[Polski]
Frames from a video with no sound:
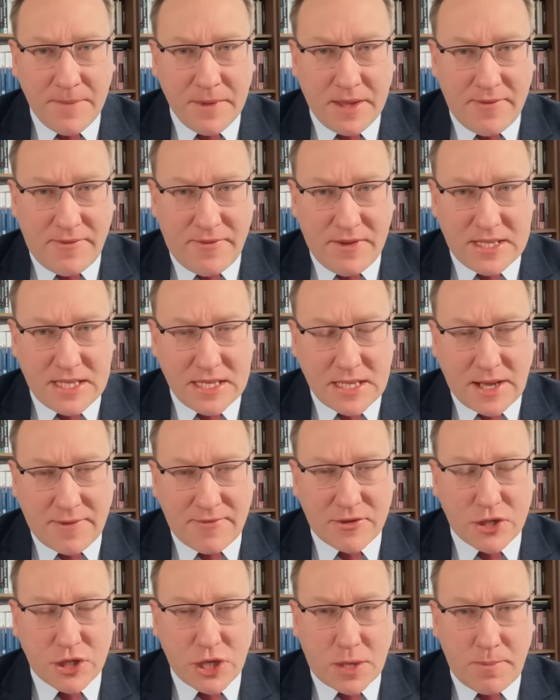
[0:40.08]
wizyta
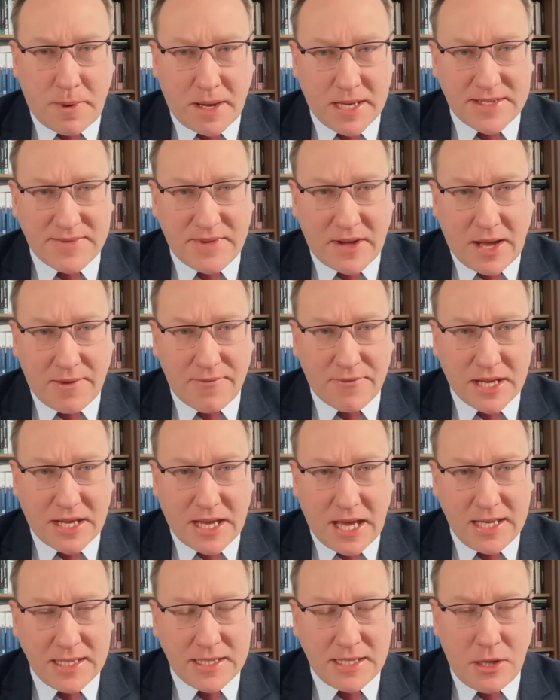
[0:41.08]
w trzech państwach
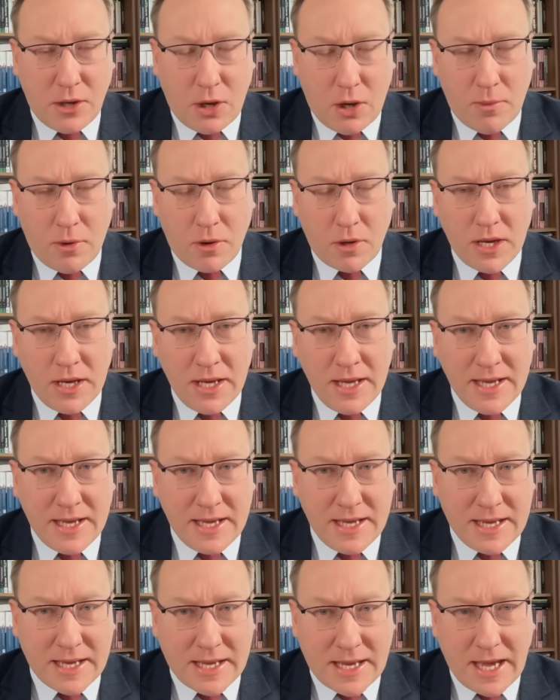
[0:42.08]
afrykańskich, obok
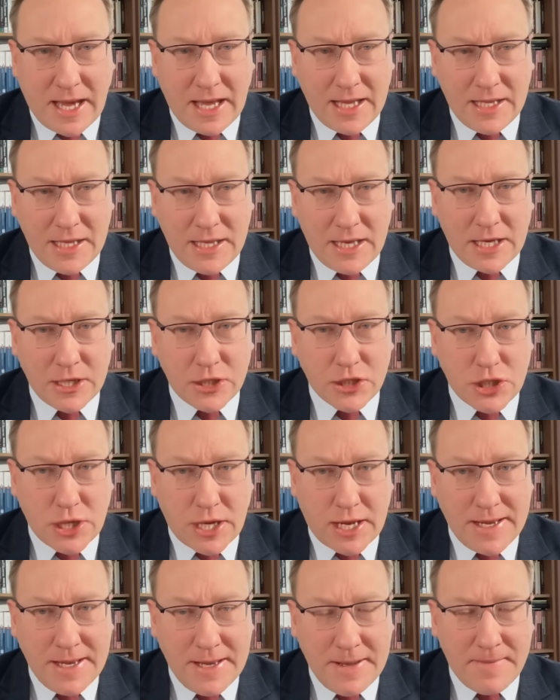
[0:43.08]
e, Kenii,
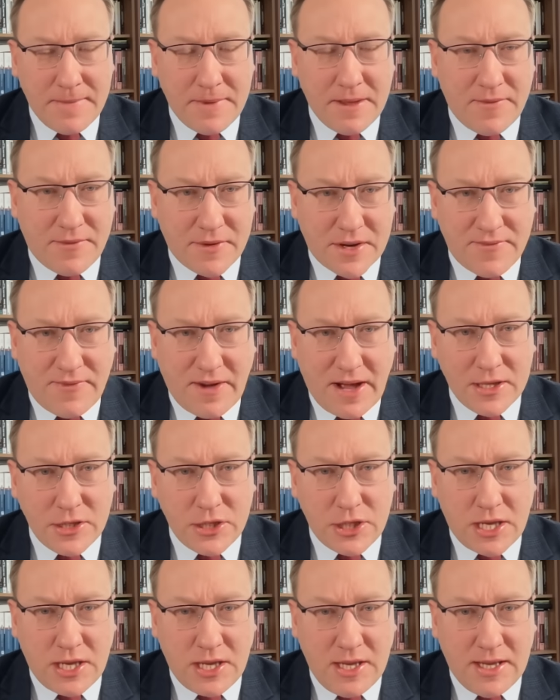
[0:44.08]
jeszcze w
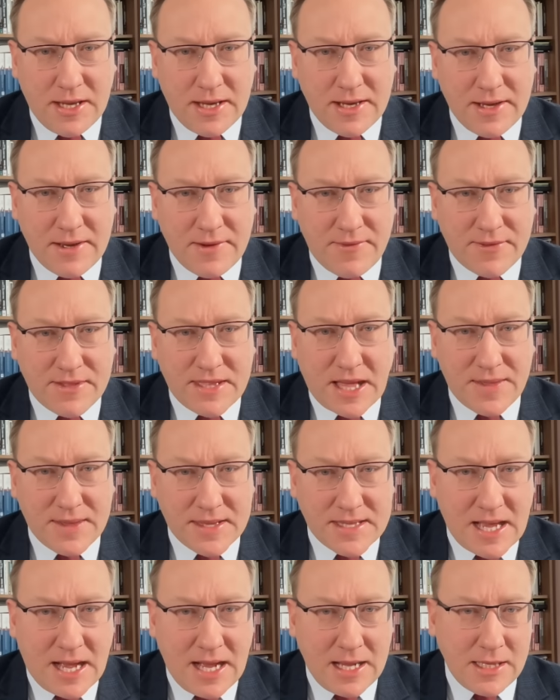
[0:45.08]
Rwandzie i e, w
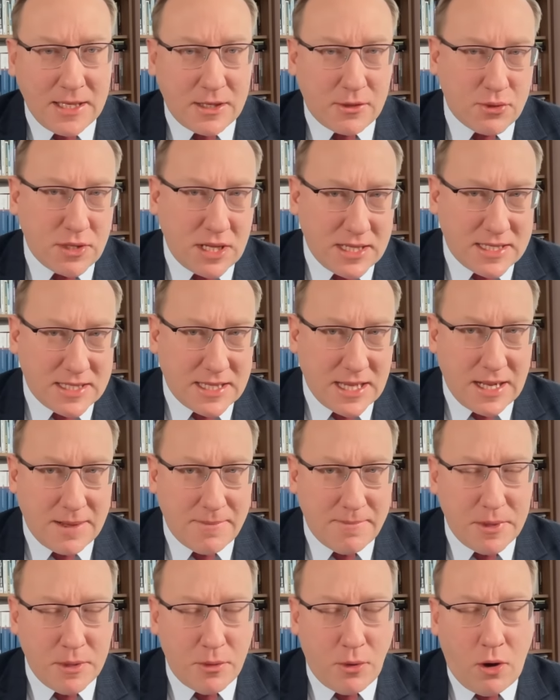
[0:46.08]
Tanzanii, której
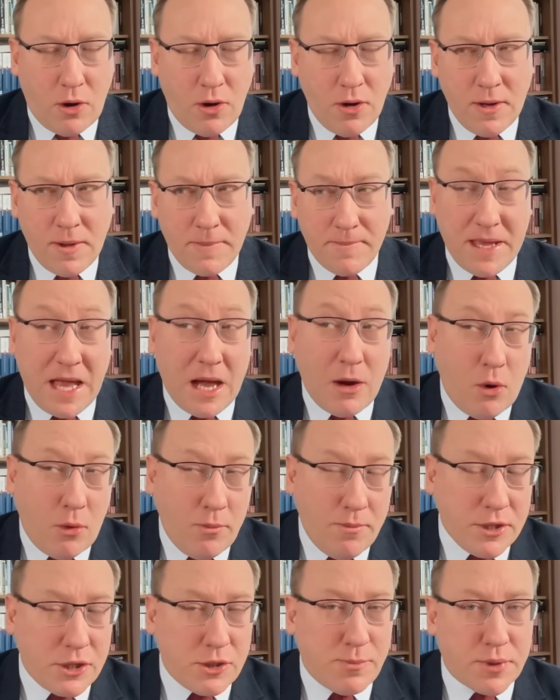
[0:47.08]
celem było, miało
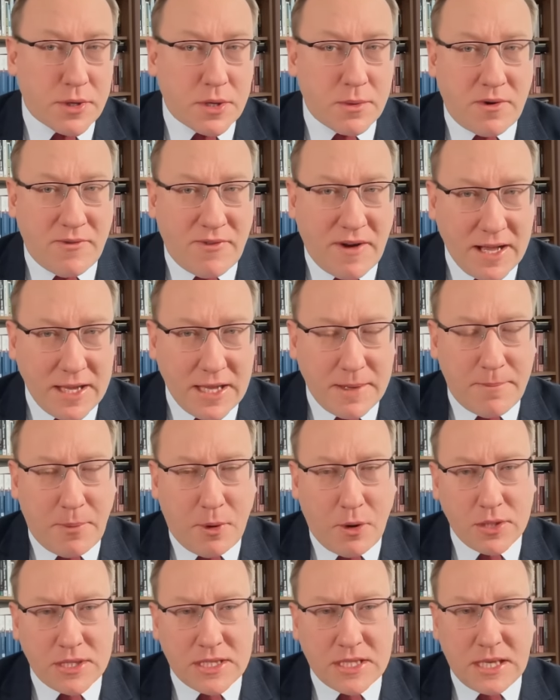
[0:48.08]
być promowanie
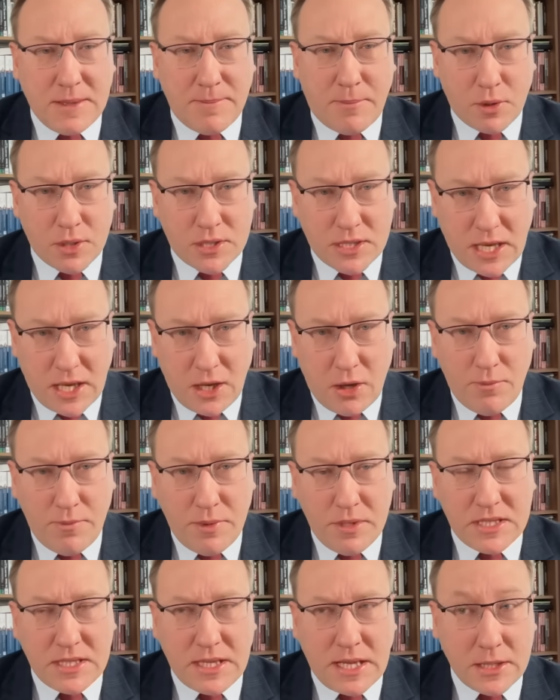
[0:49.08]
Polski, polskiego
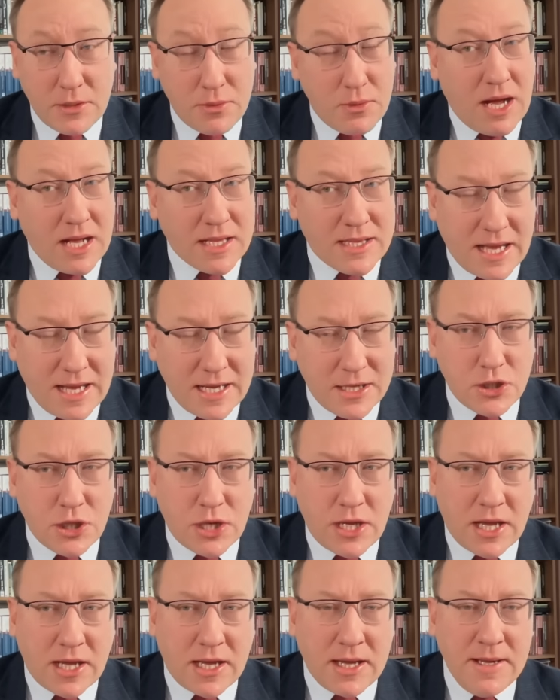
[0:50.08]
biznesu, a
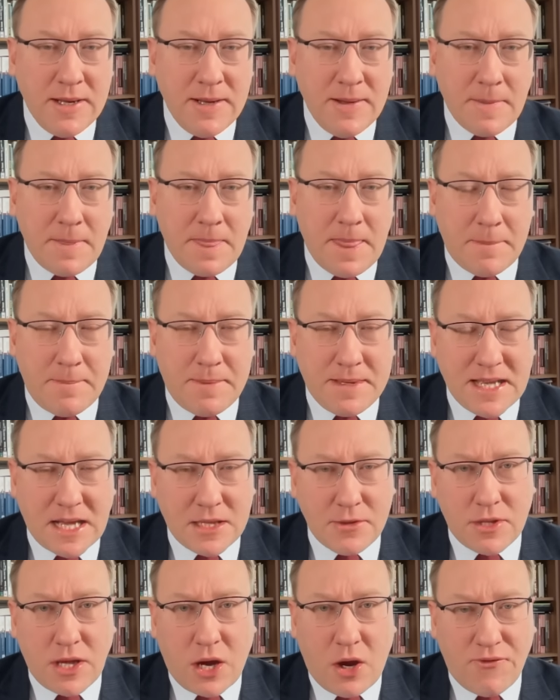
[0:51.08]
także, jak
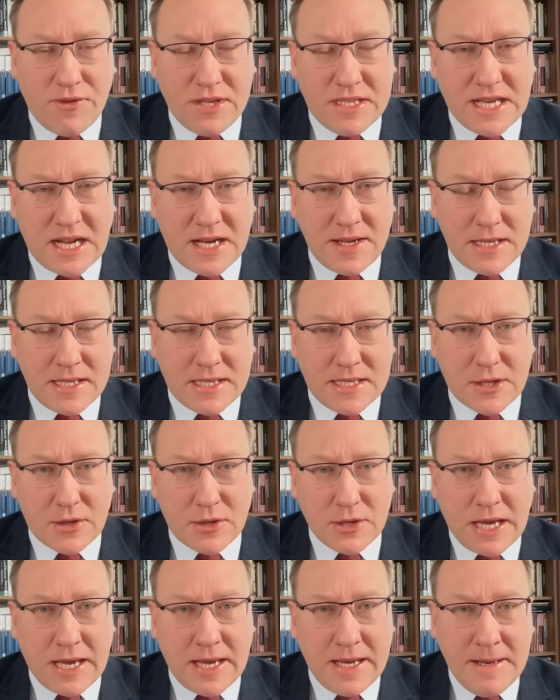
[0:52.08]
napisano na oficjalnej
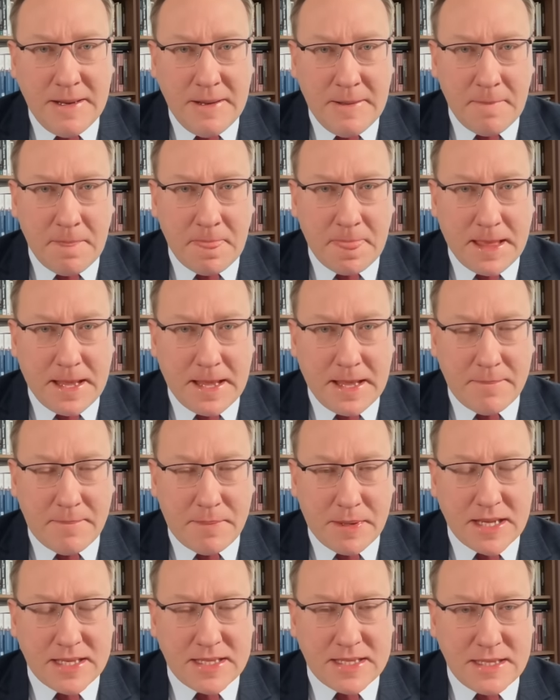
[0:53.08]
stronie e,
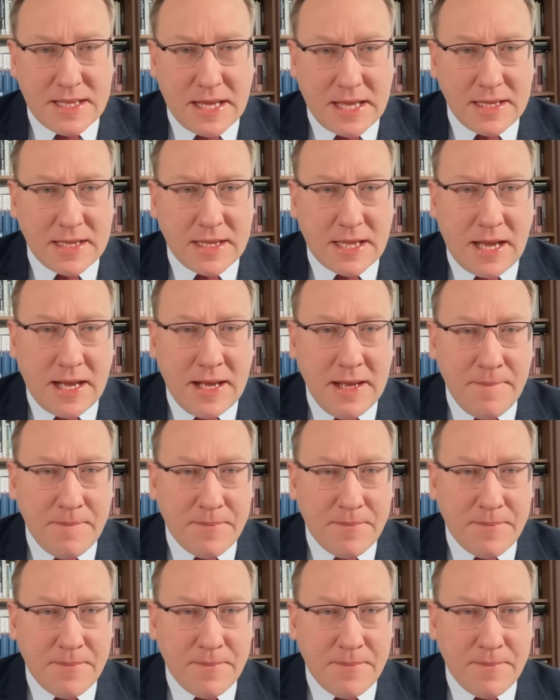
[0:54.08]
prezydenta,